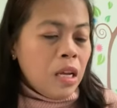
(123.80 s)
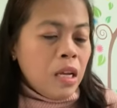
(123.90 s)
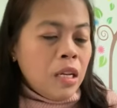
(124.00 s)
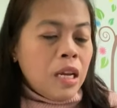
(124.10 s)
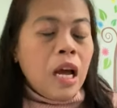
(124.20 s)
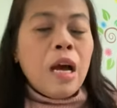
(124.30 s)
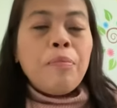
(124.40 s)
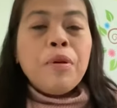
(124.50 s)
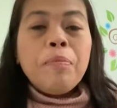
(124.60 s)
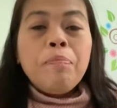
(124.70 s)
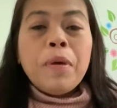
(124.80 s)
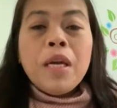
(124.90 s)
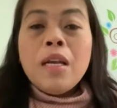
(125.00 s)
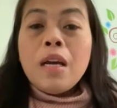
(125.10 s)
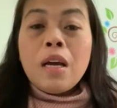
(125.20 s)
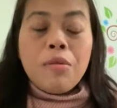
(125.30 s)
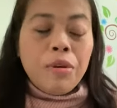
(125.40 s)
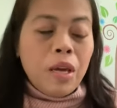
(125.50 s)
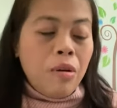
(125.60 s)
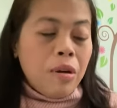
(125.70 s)
naapoy
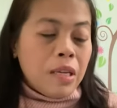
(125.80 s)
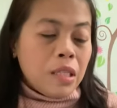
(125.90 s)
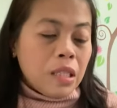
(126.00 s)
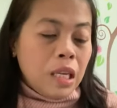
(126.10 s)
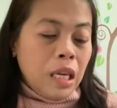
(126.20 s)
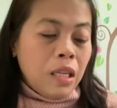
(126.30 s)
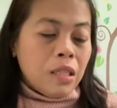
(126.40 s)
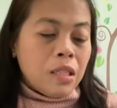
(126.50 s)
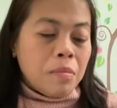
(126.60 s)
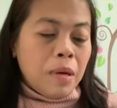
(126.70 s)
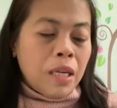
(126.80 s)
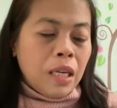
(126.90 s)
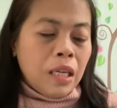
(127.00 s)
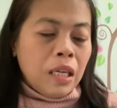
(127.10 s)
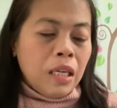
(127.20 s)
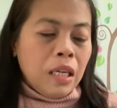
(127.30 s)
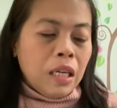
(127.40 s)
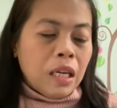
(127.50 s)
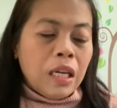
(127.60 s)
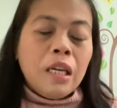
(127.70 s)
pinakakuyaw nga skills man ang
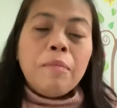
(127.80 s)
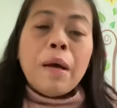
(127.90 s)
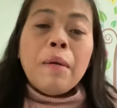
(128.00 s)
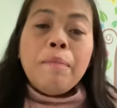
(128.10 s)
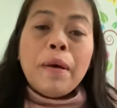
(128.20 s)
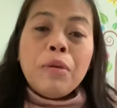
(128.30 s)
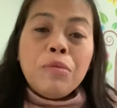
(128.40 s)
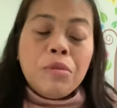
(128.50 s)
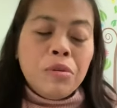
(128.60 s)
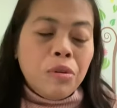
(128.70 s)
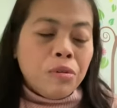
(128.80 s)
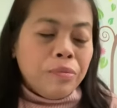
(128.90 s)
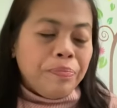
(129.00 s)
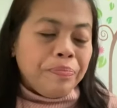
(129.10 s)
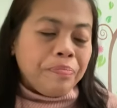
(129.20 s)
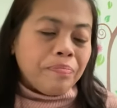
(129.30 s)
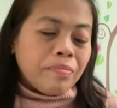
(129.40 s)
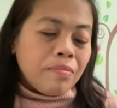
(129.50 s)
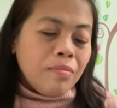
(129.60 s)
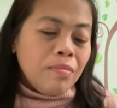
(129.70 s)
giging kaning pagpanundog.
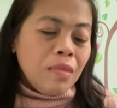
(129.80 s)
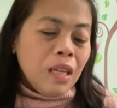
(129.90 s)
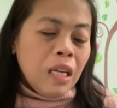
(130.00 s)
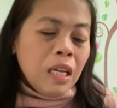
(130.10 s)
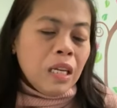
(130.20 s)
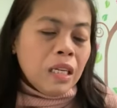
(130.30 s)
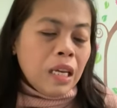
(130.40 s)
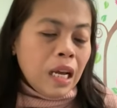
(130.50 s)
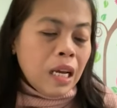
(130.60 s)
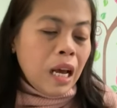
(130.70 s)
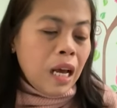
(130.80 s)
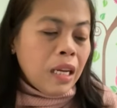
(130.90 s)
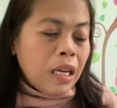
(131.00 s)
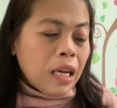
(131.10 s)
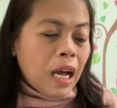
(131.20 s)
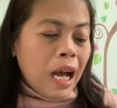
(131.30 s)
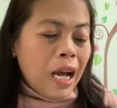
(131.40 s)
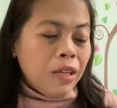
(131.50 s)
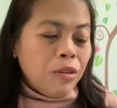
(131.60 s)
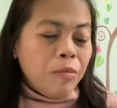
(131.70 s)
Daghan
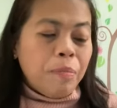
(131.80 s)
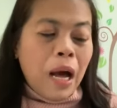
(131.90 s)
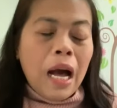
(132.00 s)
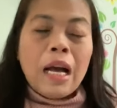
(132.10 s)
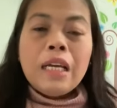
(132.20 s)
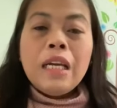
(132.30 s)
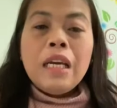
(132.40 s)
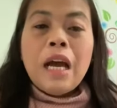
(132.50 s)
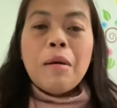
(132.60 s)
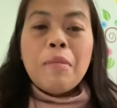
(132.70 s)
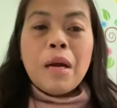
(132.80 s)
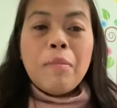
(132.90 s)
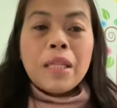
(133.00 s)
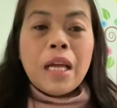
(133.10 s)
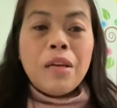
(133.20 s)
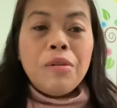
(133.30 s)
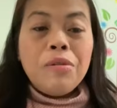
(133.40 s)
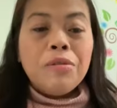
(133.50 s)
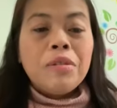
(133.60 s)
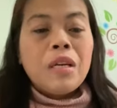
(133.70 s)
nakaayog paagi ang mga
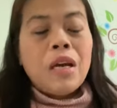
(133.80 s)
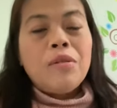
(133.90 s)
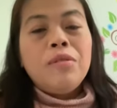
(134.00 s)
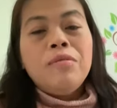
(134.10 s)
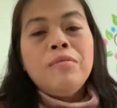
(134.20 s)
batanon karon.